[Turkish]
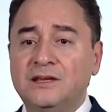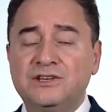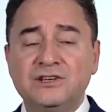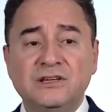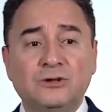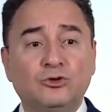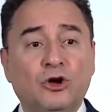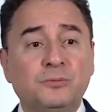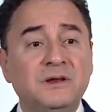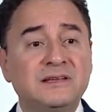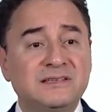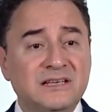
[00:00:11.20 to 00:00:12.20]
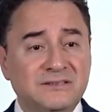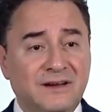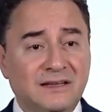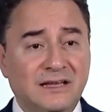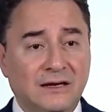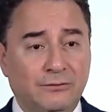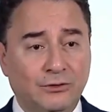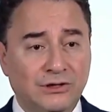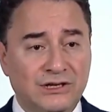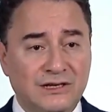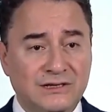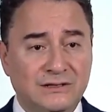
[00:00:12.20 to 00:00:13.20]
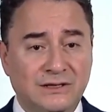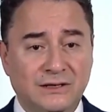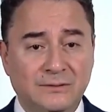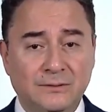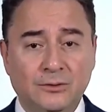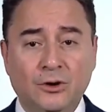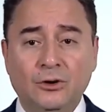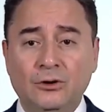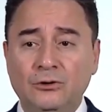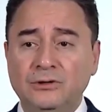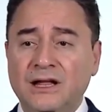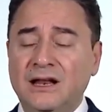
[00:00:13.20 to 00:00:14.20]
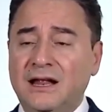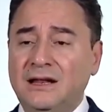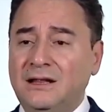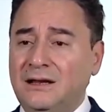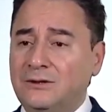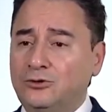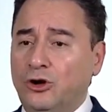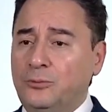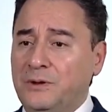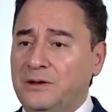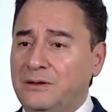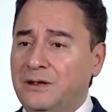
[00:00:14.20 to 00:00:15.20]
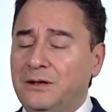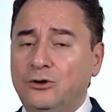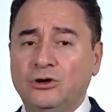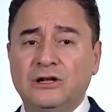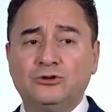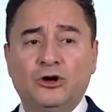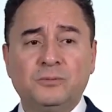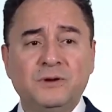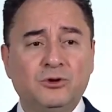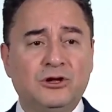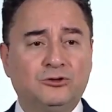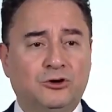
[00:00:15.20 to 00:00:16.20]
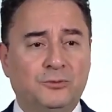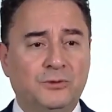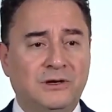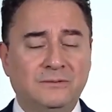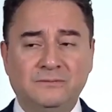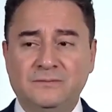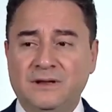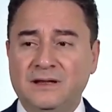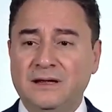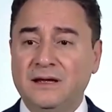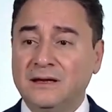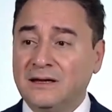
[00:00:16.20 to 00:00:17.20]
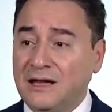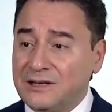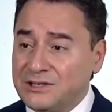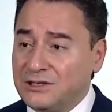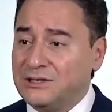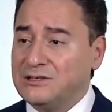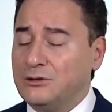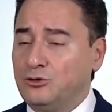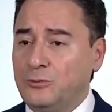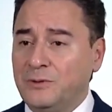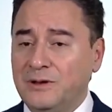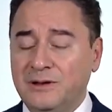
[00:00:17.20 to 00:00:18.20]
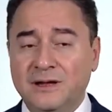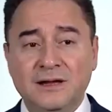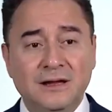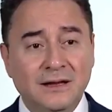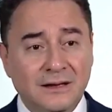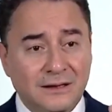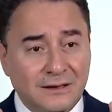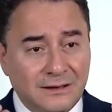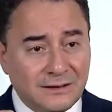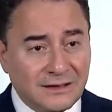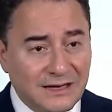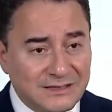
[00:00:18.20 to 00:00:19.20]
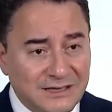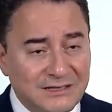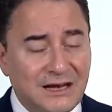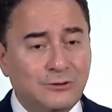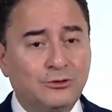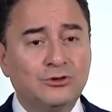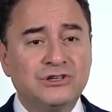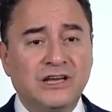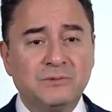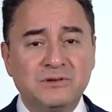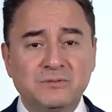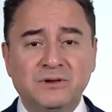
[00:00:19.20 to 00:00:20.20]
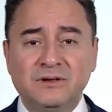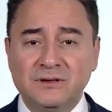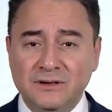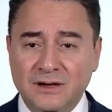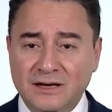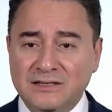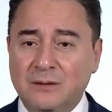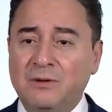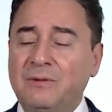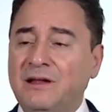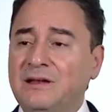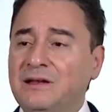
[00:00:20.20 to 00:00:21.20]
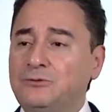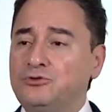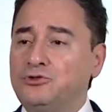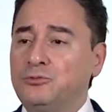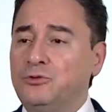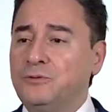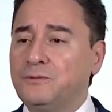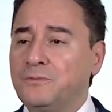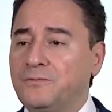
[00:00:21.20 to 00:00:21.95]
İçinde torpil listesi var telefonun içerisinde. O neler neler torpil. Ona torpil, buna torpil. Karıştırıcı torpil. Gazeteciler de onu çekmiş mi? Akşam haberlere düştü mü?